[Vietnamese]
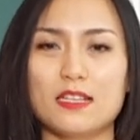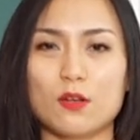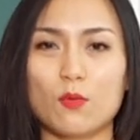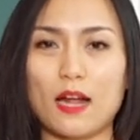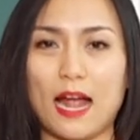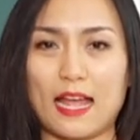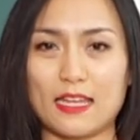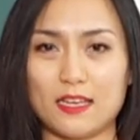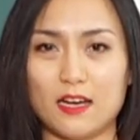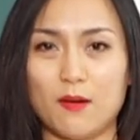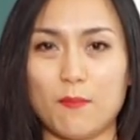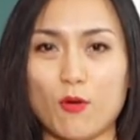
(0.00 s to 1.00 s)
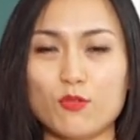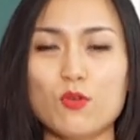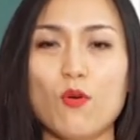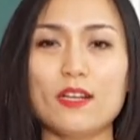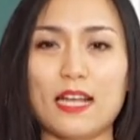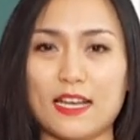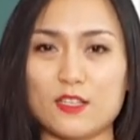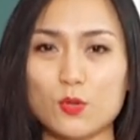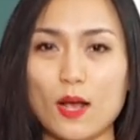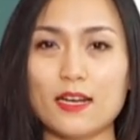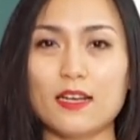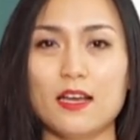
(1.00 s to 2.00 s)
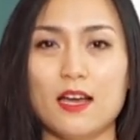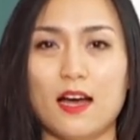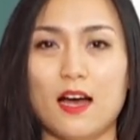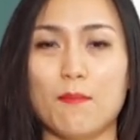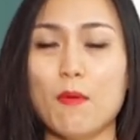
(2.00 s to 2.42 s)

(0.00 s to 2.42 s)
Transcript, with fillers: rau cải à, bó xôi cải xoăn à,